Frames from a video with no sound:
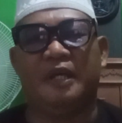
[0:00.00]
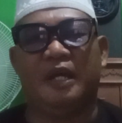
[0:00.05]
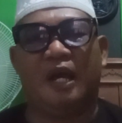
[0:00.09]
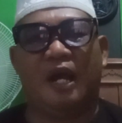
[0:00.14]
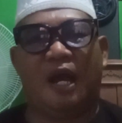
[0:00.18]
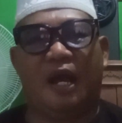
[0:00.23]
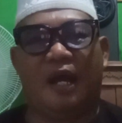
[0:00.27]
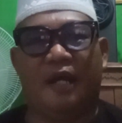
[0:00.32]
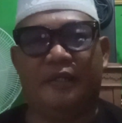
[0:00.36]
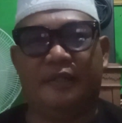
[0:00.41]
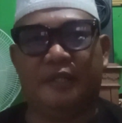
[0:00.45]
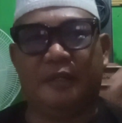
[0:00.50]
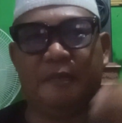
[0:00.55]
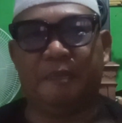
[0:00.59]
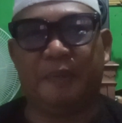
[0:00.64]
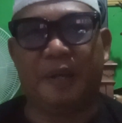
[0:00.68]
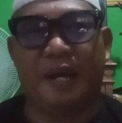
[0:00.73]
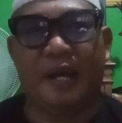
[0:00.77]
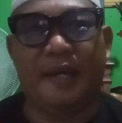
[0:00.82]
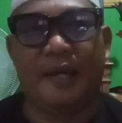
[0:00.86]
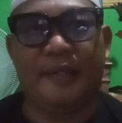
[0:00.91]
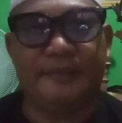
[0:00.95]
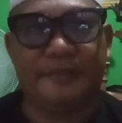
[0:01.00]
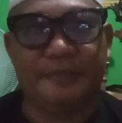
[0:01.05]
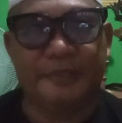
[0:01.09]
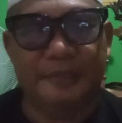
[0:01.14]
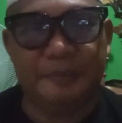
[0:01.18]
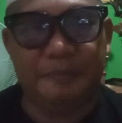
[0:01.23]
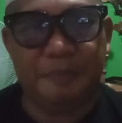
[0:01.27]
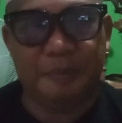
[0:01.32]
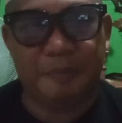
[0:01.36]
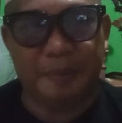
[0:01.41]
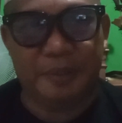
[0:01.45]
ada Pak Haji
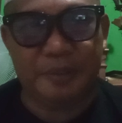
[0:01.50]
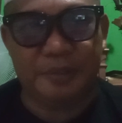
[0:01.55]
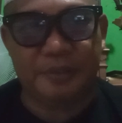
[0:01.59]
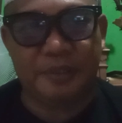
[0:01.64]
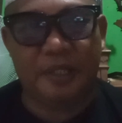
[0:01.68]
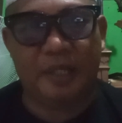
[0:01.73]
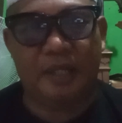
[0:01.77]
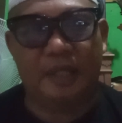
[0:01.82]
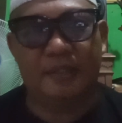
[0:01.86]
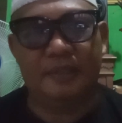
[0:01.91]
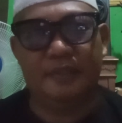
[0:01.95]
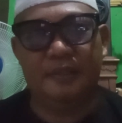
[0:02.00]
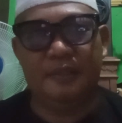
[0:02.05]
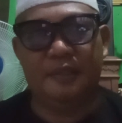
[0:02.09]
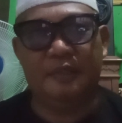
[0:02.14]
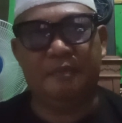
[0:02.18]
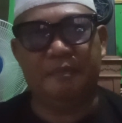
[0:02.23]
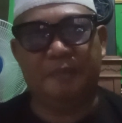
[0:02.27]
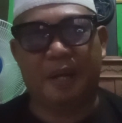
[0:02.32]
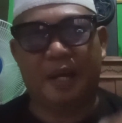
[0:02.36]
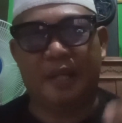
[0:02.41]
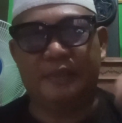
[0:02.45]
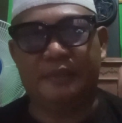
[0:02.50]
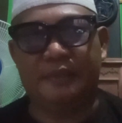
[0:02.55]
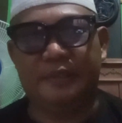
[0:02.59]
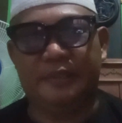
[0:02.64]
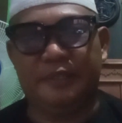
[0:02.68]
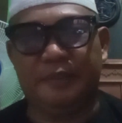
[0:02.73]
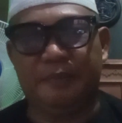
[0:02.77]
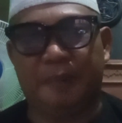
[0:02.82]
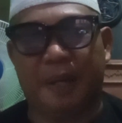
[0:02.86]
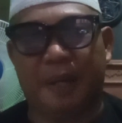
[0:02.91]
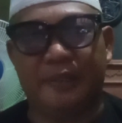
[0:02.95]
pemirsa. Pak Haji ini
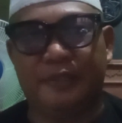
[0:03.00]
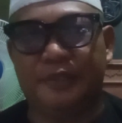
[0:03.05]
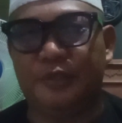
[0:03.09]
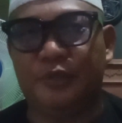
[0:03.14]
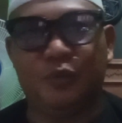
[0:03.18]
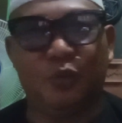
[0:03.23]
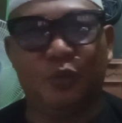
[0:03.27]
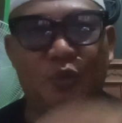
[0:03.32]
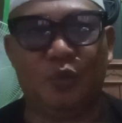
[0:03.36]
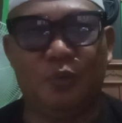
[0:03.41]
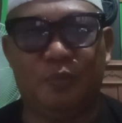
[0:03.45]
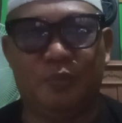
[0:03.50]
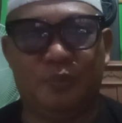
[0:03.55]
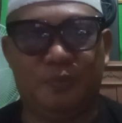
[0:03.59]
Pak Haji dulu,